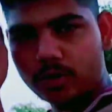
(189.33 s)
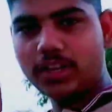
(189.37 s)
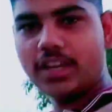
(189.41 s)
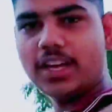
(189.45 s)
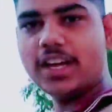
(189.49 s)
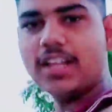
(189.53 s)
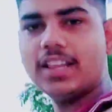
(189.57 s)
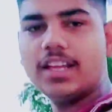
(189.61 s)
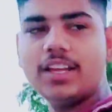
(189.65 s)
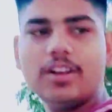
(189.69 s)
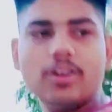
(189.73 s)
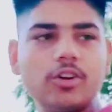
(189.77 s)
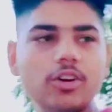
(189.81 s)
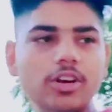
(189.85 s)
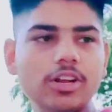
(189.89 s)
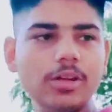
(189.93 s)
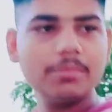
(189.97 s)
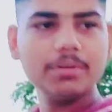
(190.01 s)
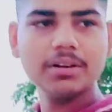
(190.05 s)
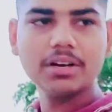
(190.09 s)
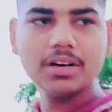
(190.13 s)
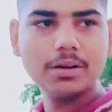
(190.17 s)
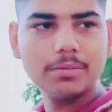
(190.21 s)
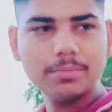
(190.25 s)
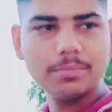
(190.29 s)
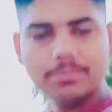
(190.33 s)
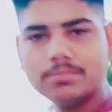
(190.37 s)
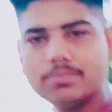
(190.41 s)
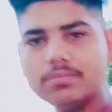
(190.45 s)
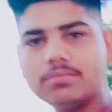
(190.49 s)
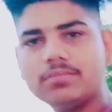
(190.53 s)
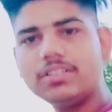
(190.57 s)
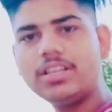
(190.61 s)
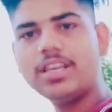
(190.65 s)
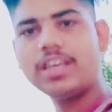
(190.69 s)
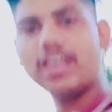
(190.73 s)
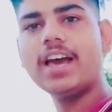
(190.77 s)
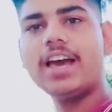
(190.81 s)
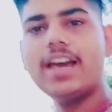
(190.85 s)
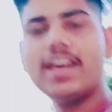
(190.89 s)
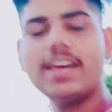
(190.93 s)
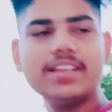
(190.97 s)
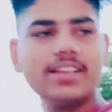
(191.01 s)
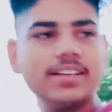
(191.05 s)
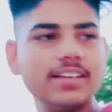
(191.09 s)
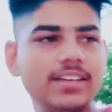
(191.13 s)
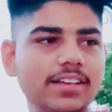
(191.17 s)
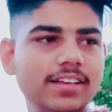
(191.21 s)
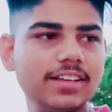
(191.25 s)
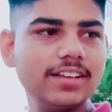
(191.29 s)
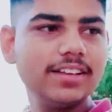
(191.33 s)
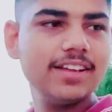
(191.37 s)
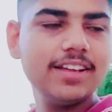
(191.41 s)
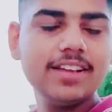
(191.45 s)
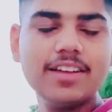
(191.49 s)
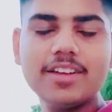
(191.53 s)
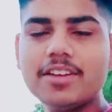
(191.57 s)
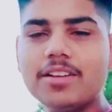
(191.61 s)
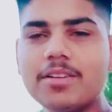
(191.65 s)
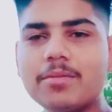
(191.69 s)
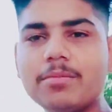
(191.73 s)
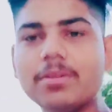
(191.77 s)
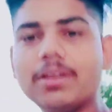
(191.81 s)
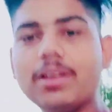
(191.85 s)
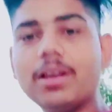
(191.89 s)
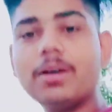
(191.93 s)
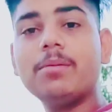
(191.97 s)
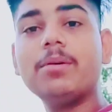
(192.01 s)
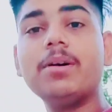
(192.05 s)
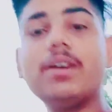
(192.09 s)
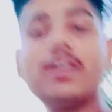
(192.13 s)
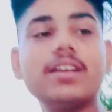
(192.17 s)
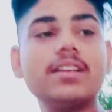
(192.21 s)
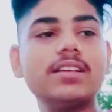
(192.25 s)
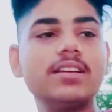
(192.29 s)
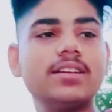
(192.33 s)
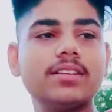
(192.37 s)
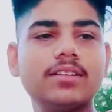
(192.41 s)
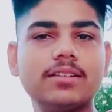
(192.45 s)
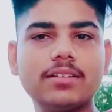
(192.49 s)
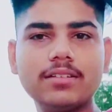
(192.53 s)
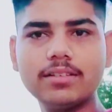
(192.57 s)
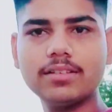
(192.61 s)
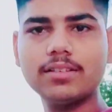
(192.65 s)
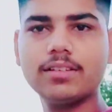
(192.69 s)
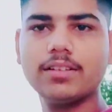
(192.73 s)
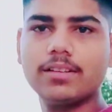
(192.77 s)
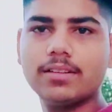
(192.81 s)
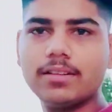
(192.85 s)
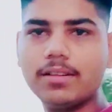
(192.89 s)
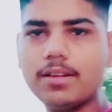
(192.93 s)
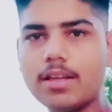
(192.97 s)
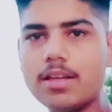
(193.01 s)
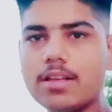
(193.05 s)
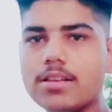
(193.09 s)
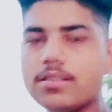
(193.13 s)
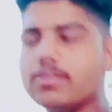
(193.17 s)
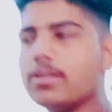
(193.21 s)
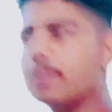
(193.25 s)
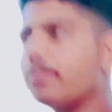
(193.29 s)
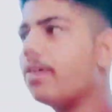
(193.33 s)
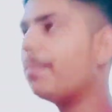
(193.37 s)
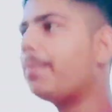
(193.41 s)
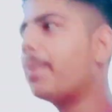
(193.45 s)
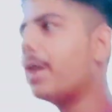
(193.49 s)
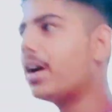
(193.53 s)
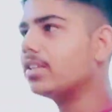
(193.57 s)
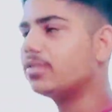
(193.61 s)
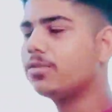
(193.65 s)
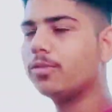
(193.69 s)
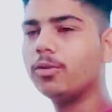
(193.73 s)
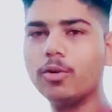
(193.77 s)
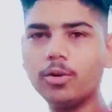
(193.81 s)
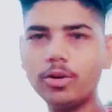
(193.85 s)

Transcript: फोन किया था इन्होंने मतलब सवा फोन सवा फोन किया था मतलब सवा पाँच